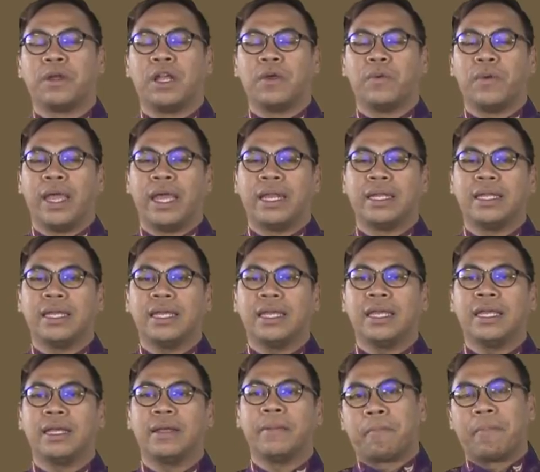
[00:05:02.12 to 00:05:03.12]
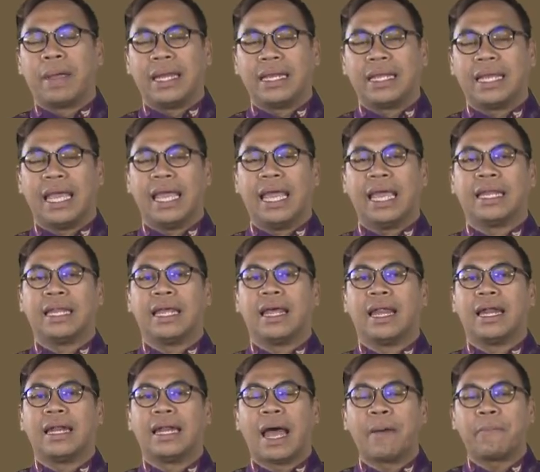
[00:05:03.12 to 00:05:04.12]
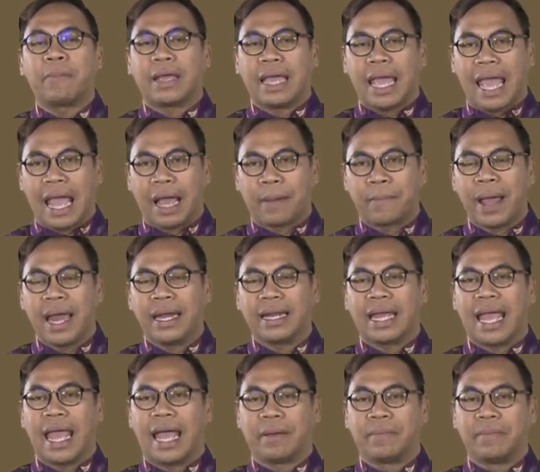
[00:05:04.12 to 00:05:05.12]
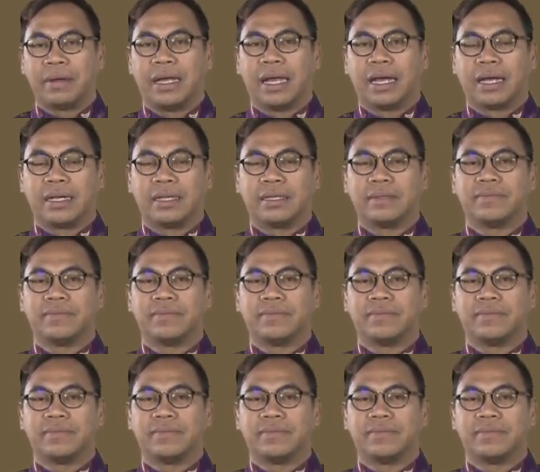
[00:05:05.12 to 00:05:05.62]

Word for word: บริเวณที่เป็นเขตรับแขกบ้านแขกเมือง